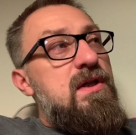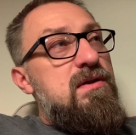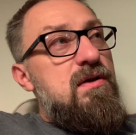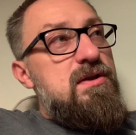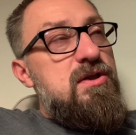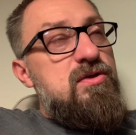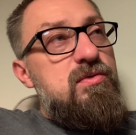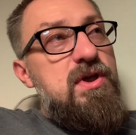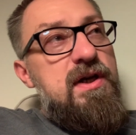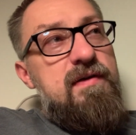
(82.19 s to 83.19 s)
To jest zresztą
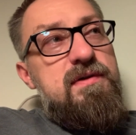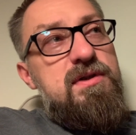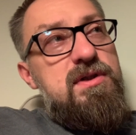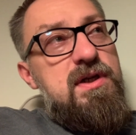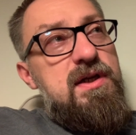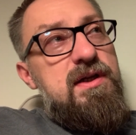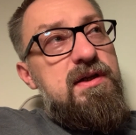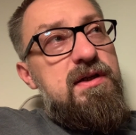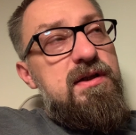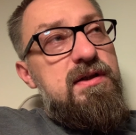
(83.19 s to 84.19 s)
ciekawe, że
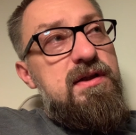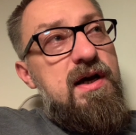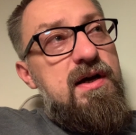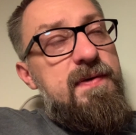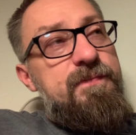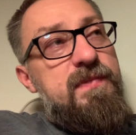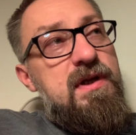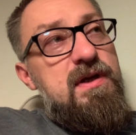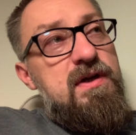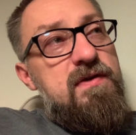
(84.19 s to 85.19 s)
ta
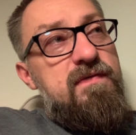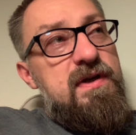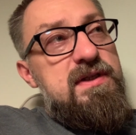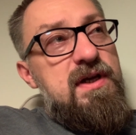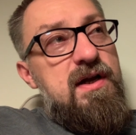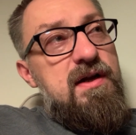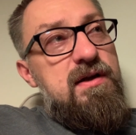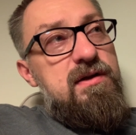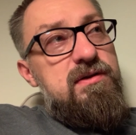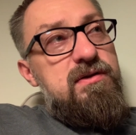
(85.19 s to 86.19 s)
wersja
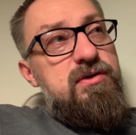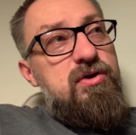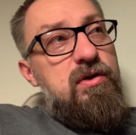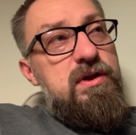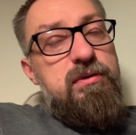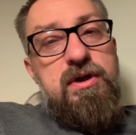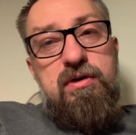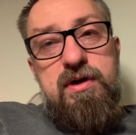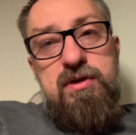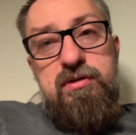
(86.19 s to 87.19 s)
ksiąg
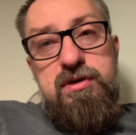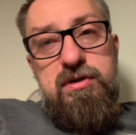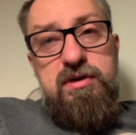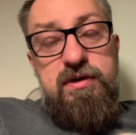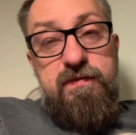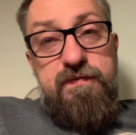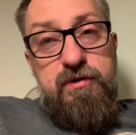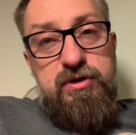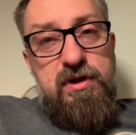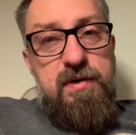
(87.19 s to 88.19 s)
deuterokanonicznych w
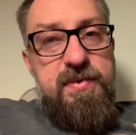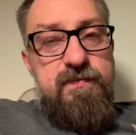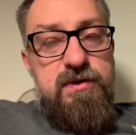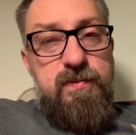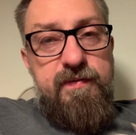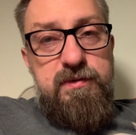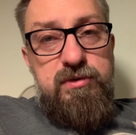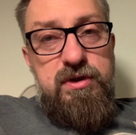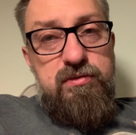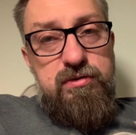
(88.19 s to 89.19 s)
kościele prawosławnym
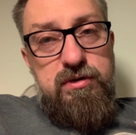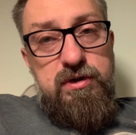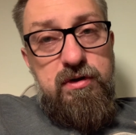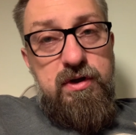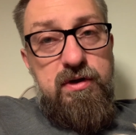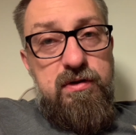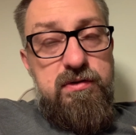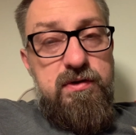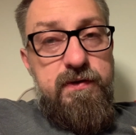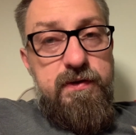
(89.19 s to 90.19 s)
się różni trochę
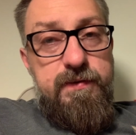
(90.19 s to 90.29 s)
od y,